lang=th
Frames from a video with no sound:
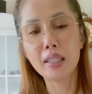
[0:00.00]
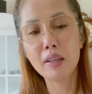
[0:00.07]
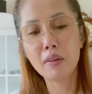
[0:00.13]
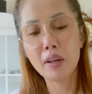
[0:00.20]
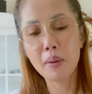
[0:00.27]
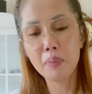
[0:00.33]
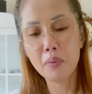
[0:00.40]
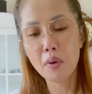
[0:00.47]
เกี่ยว
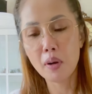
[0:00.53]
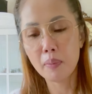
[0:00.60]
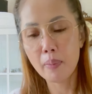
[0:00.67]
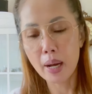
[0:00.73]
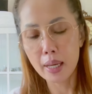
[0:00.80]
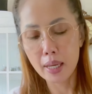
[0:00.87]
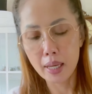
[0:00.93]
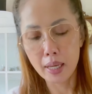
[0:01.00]
กับพวกใบ
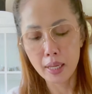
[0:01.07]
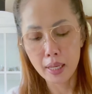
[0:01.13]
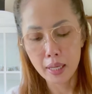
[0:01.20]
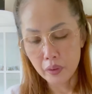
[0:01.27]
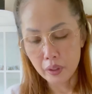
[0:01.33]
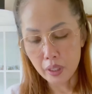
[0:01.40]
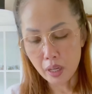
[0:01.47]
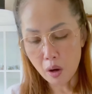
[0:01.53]

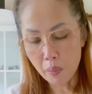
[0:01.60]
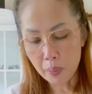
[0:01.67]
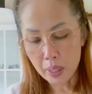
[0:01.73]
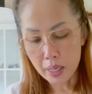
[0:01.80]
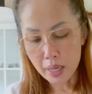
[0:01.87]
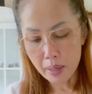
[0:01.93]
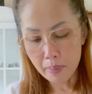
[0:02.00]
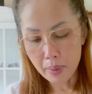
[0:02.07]
ที่เขาไป
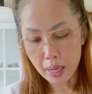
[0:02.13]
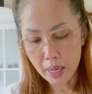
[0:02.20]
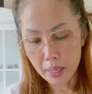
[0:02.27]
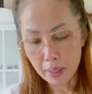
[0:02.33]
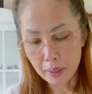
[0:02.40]
เรียนมา